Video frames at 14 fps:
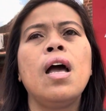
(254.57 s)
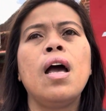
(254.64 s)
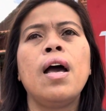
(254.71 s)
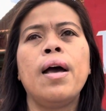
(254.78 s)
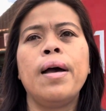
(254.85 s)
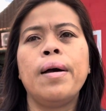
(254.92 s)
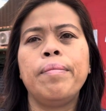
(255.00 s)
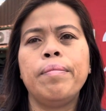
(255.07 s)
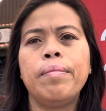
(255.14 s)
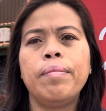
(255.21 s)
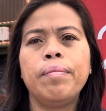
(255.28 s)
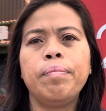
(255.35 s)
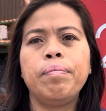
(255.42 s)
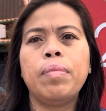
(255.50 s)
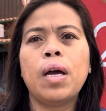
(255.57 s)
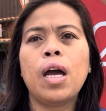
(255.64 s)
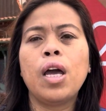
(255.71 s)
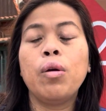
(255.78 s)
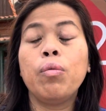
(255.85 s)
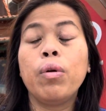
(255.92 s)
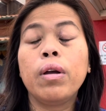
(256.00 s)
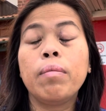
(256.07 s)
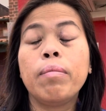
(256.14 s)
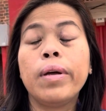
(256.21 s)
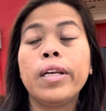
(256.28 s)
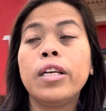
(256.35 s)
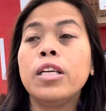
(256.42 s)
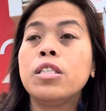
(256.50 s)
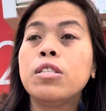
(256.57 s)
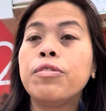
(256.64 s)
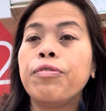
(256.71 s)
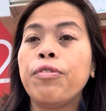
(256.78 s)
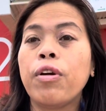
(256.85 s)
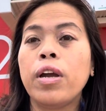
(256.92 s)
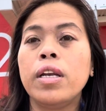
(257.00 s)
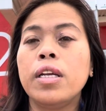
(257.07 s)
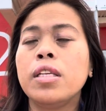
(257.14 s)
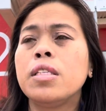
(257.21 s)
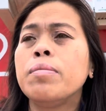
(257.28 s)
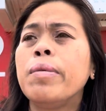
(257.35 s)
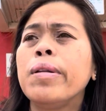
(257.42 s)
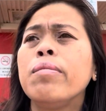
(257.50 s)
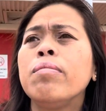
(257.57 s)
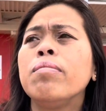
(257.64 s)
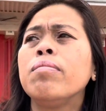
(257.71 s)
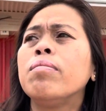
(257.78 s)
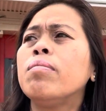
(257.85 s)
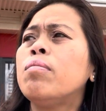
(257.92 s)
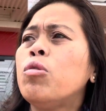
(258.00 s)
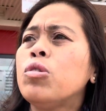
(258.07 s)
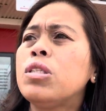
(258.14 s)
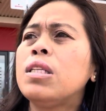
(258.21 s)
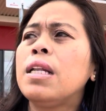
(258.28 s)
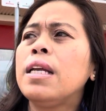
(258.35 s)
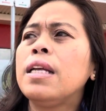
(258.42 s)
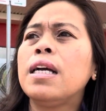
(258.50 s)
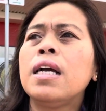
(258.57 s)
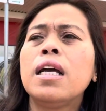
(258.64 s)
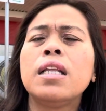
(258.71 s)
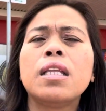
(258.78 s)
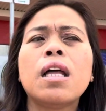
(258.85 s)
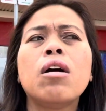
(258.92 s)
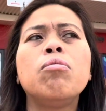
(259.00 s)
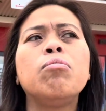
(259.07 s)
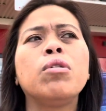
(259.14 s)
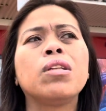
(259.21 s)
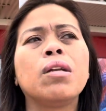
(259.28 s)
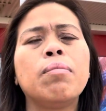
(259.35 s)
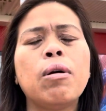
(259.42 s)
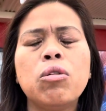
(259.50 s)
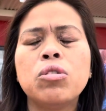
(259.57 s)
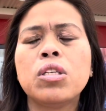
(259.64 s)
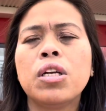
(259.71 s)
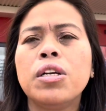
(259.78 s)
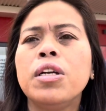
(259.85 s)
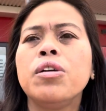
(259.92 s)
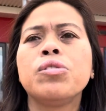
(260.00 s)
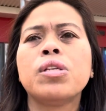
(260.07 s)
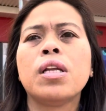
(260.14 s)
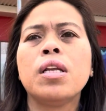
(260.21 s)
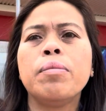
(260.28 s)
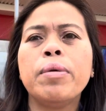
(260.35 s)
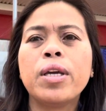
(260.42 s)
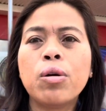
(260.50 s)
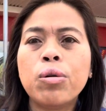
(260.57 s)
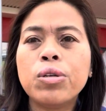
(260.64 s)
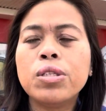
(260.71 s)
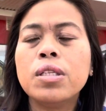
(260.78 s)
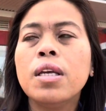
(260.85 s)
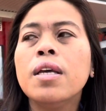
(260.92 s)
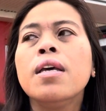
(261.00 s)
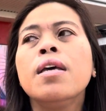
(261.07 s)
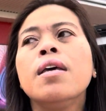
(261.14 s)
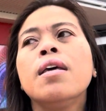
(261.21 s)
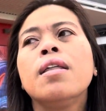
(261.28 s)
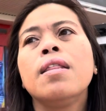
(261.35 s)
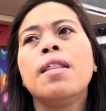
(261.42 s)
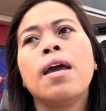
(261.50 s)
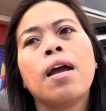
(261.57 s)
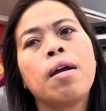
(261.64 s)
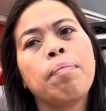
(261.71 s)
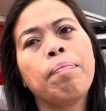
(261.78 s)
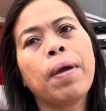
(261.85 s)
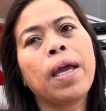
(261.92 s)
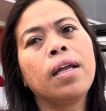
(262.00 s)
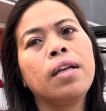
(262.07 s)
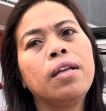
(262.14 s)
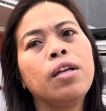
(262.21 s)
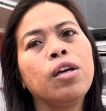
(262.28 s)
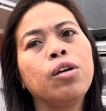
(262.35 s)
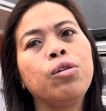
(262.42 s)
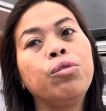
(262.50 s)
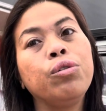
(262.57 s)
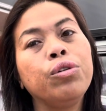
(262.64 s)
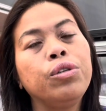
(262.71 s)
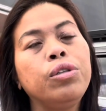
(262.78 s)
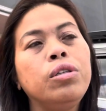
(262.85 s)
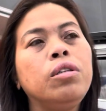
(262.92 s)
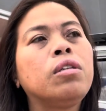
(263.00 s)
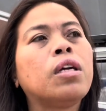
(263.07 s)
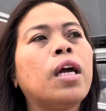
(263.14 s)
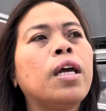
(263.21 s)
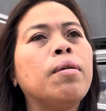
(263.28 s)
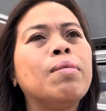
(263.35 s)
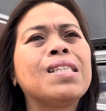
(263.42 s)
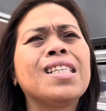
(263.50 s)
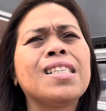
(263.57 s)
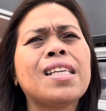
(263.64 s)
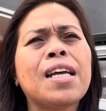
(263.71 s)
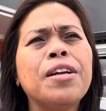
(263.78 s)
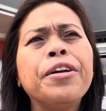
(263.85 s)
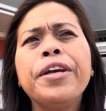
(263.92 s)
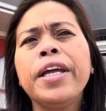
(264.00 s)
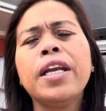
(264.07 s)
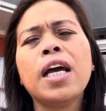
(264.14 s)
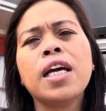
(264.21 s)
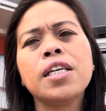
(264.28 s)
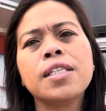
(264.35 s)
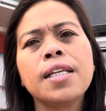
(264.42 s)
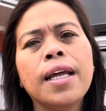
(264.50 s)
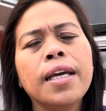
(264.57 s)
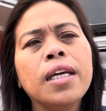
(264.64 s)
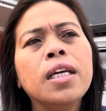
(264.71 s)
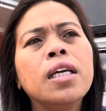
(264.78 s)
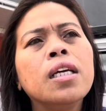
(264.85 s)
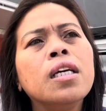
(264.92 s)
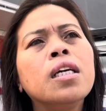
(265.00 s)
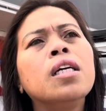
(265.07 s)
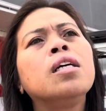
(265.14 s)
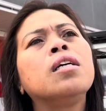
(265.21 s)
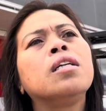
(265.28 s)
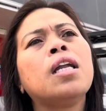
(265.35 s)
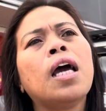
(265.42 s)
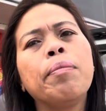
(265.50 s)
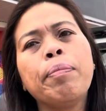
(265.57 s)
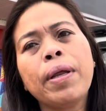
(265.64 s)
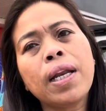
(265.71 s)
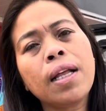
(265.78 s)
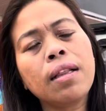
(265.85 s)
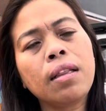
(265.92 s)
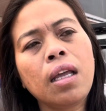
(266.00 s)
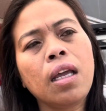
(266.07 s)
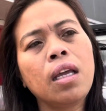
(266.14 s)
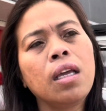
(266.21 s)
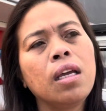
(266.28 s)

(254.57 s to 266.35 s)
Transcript: um but i work mondays to fridays but mostly daghan tao magtrabaho og saturday ug sunday because they are paid good kay basta saturday na aslay na ay penalty